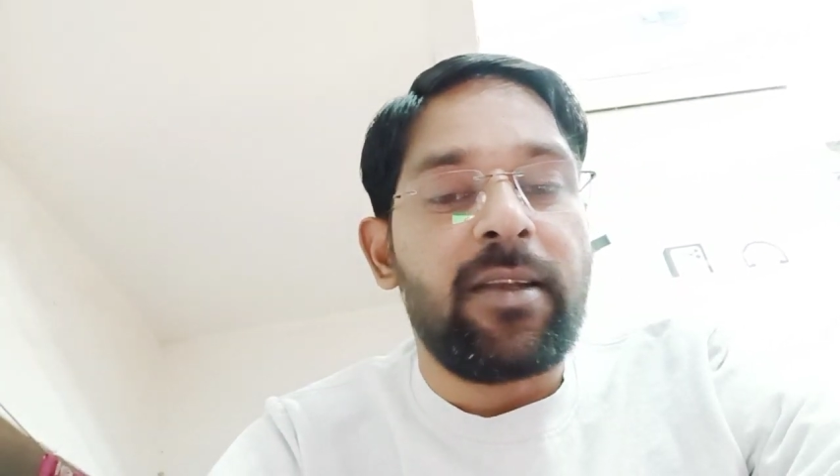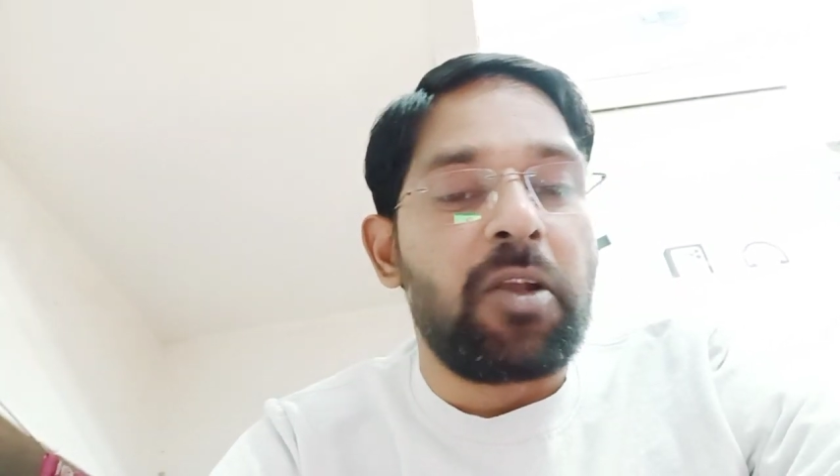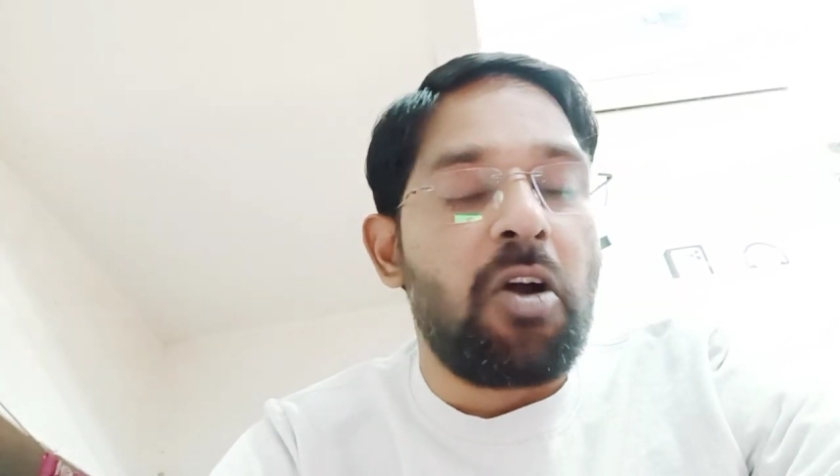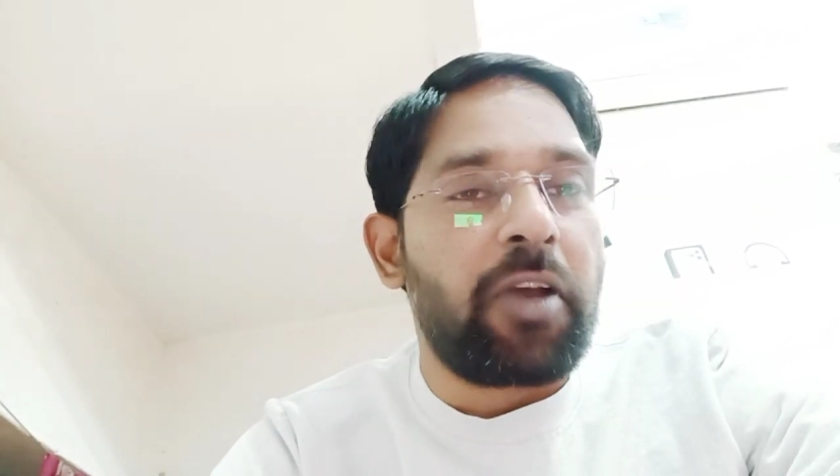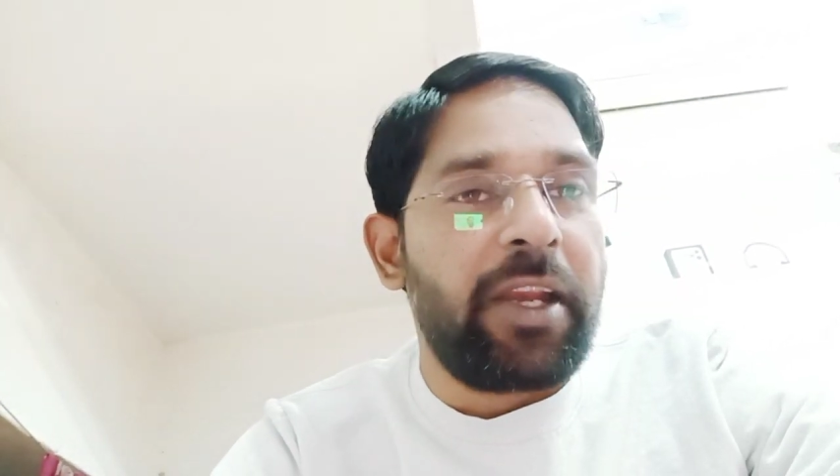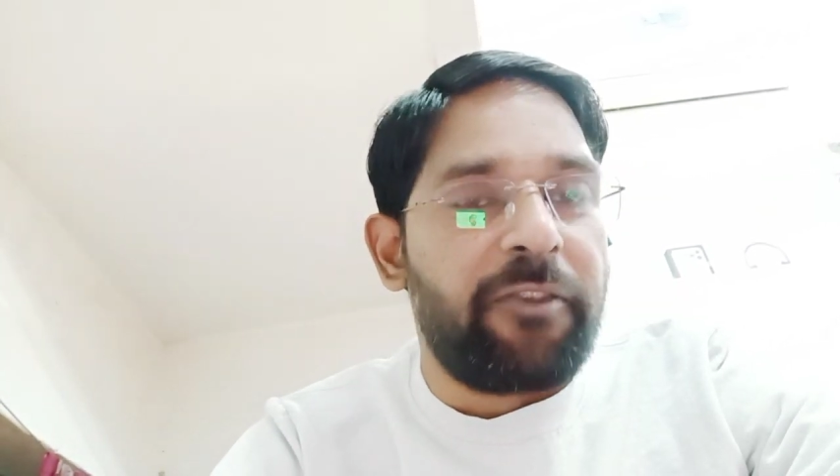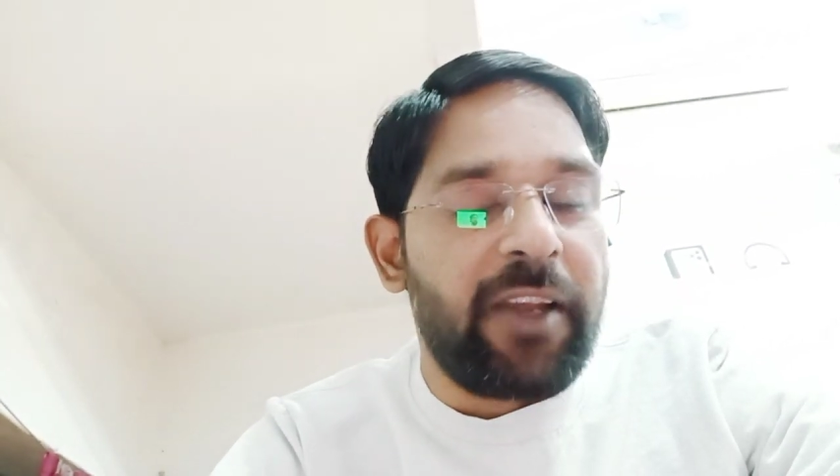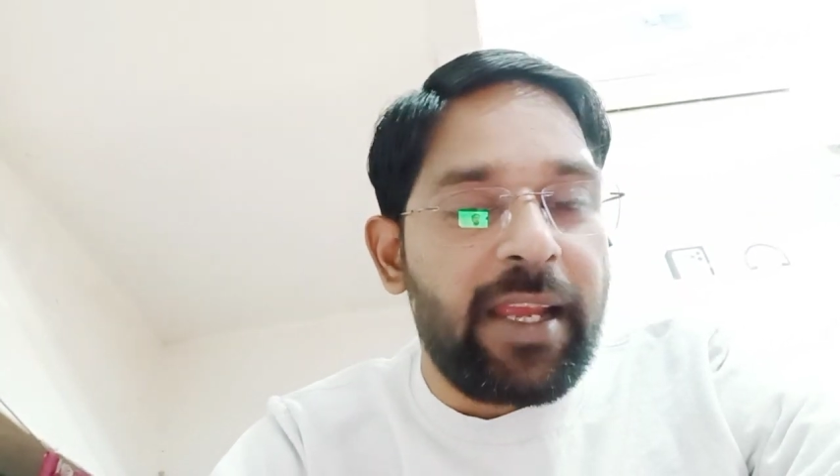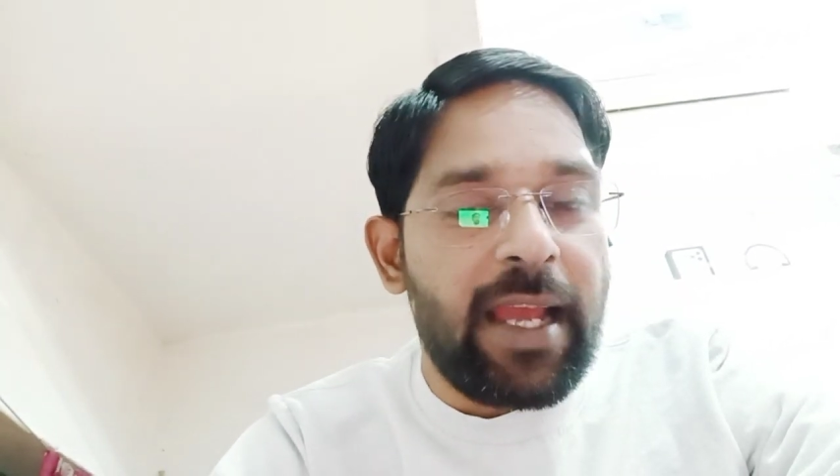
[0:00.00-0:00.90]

नौकरी फ्री